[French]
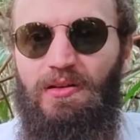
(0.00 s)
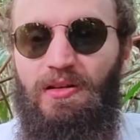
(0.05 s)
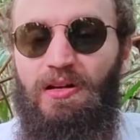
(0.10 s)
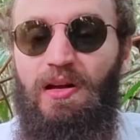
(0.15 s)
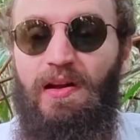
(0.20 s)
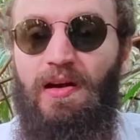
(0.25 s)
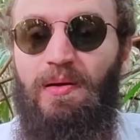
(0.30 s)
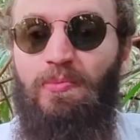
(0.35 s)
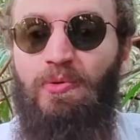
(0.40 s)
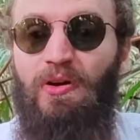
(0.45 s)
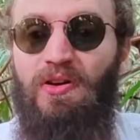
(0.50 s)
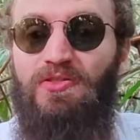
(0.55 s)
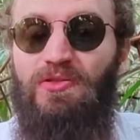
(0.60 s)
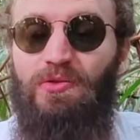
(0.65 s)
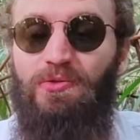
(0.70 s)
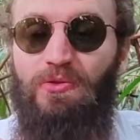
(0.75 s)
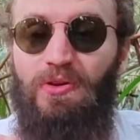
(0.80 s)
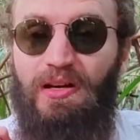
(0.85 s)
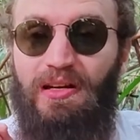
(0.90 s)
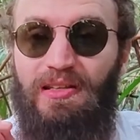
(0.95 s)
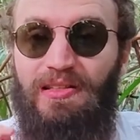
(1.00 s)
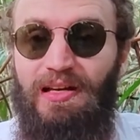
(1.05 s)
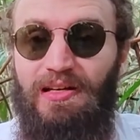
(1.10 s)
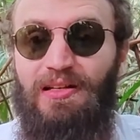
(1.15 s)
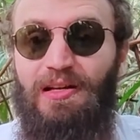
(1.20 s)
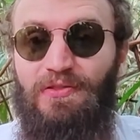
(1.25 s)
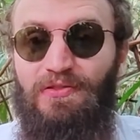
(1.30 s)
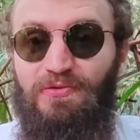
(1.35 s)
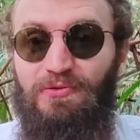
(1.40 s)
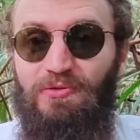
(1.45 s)
Clairement, ils en ont
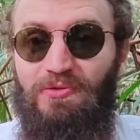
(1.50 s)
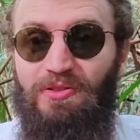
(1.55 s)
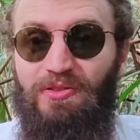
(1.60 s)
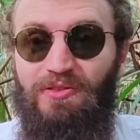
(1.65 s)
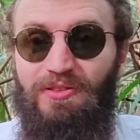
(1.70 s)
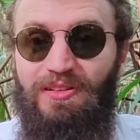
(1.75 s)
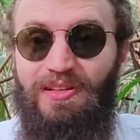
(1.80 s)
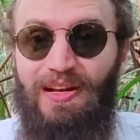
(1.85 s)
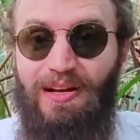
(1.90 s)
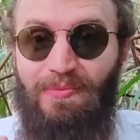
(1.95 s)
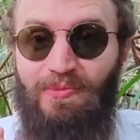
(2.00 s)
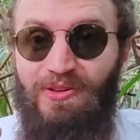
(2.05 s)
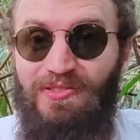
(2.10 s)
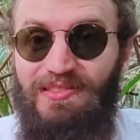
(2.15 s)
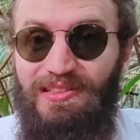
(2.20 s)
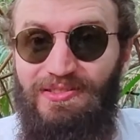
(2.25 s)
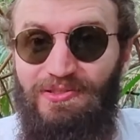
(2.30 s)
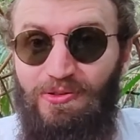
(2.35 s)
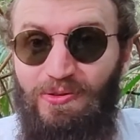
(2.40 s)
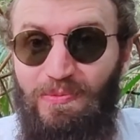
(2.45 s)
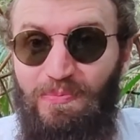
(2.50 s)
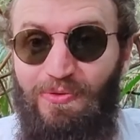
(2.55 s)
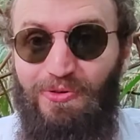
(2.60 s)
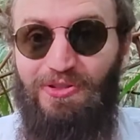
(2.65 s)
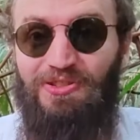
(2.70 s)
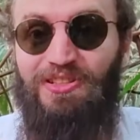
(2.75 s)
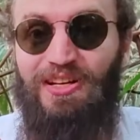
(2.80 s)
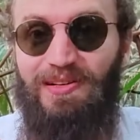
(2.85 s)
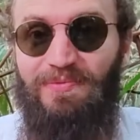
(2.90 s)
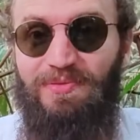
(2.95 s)
rien à foutre. Clairement, ça sent le
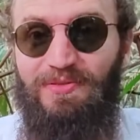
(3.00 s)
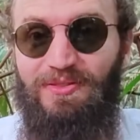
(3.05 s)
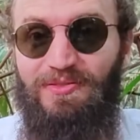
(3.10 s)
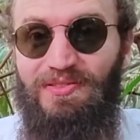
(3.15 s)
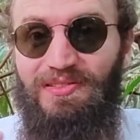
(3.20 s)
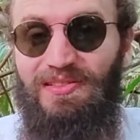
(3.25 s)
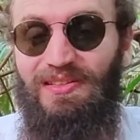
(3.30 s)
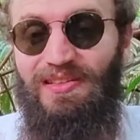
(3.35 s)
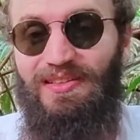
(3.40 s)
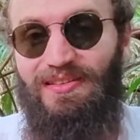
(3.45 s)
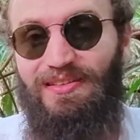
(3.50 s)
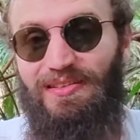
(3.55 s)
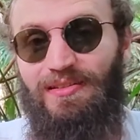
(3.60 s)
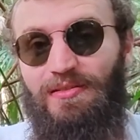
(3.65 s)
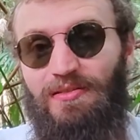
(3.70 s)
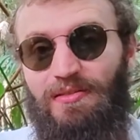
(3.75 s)
projet improvisé.